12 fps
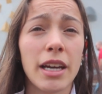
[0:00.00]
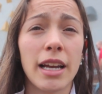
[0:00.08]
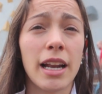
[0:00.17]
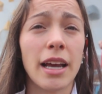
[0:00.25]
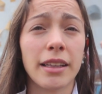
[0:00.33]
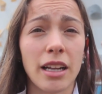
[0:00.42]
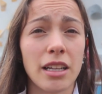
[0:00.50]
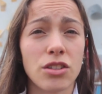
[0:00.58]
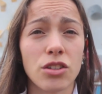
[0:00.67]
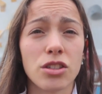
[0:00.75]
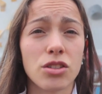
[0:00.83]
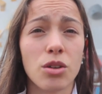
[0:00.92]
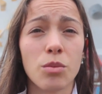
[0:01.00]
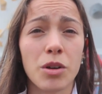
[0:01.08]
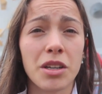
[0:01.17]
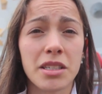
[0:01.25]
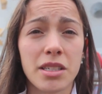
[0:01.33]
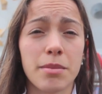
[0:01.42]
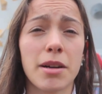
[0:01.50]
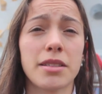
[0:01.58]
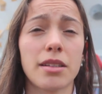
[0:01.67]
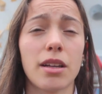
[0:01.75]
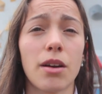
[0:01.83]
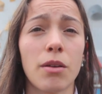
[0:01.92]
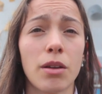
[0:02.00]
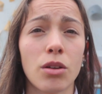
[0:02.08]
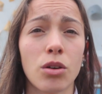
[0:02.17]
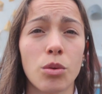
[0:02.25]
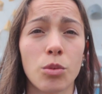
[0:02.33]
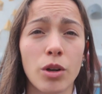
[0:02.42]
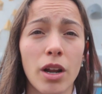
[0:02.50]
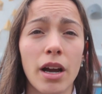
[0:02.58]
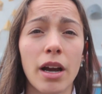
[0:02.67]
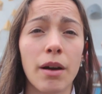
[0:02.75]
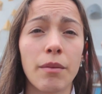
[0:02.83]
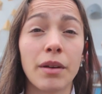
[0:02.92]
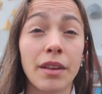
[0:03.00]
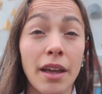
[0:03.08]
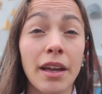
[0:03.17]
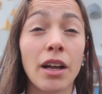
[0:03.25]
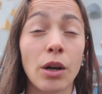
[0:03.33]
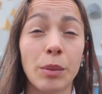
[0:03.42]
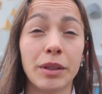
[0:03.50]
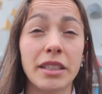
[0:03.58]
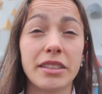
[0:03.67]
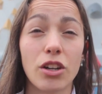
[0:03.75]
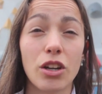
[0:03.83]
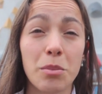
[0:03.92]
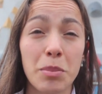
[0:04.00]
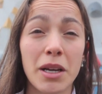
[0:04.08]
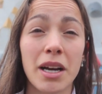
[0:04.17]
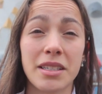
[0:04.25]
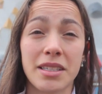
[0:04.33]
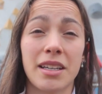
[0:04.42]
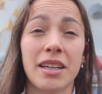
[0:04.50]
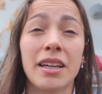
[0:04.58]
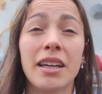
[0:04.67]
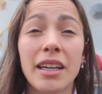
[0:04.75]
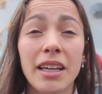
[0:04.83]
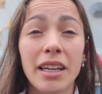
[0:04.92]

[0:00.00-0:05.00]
eh, las instalaciones son buenísimas y se está viviendo como una verdadera competencia olímpica, así que,